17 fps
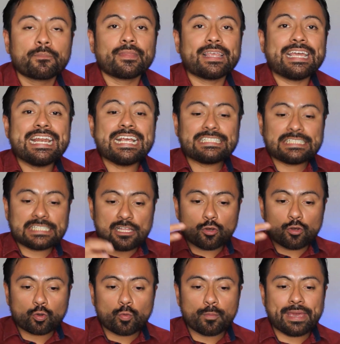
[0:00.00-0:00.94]
En este
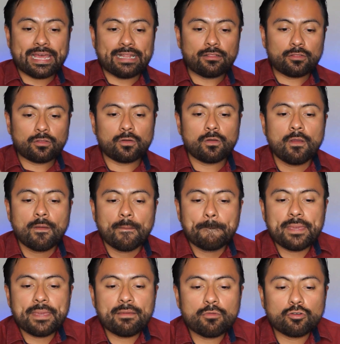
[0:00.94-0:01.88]
documento
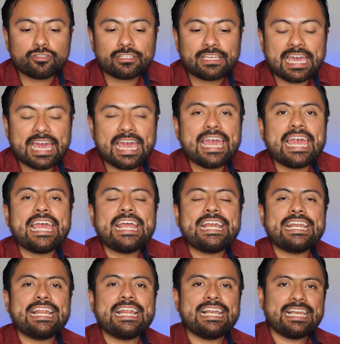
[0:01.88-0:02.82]
vimos que
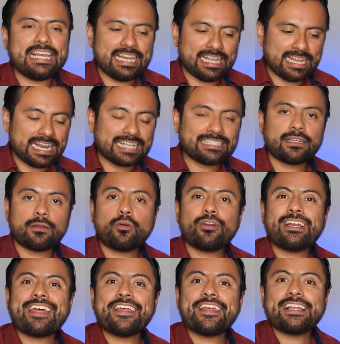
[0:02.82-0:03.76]
en la
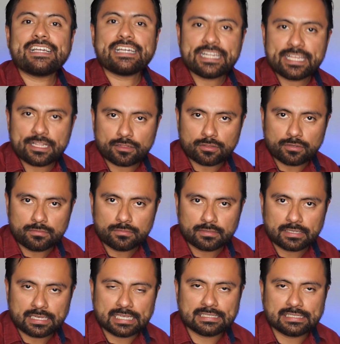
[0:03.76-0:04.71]
ceremonia del grito
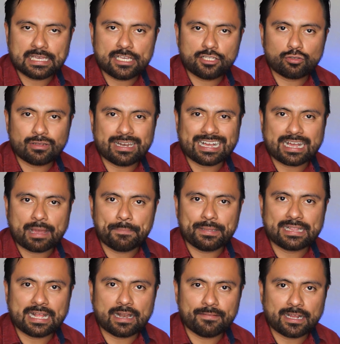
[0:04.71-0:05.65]
que se hizo en la
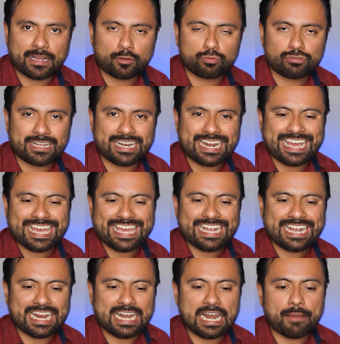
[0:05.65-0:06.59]
capital veracruzana,
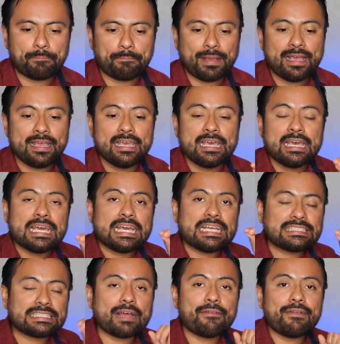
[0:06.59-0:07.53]
en Jalapa,
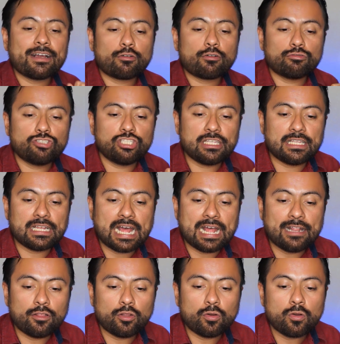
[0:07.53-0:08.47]
estaban
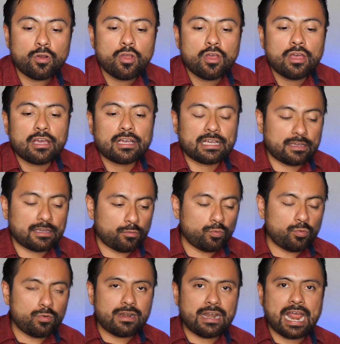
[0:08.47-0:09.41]
considerando
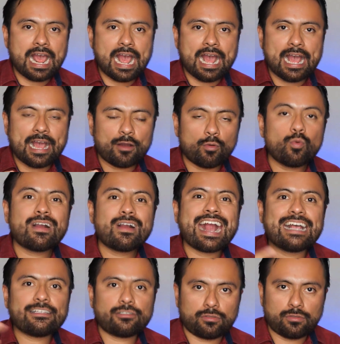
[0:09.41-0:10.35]
un
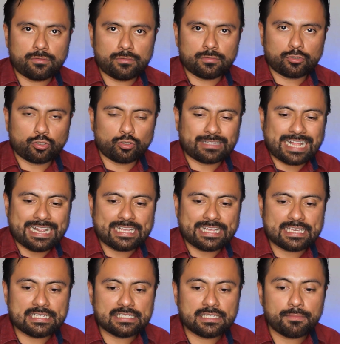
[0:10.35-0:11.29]
gasto total
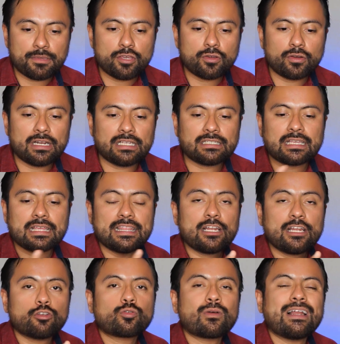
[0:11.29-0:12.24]
de 15 millones,
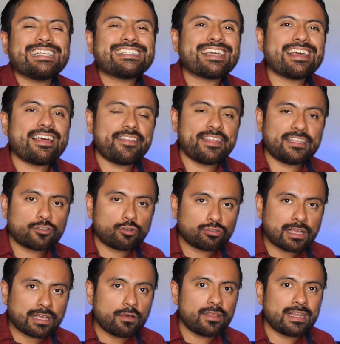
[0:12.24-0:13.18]
de los cuales queda
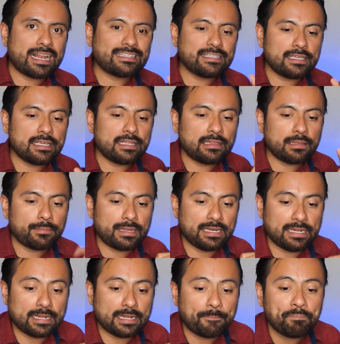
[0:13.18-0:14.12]
desglosado de la siguiente
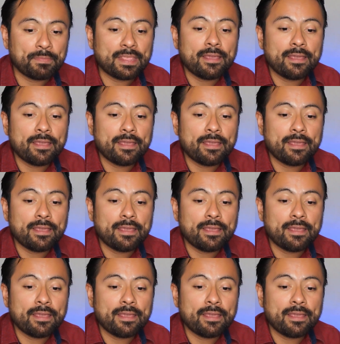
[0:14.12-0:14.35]
manera.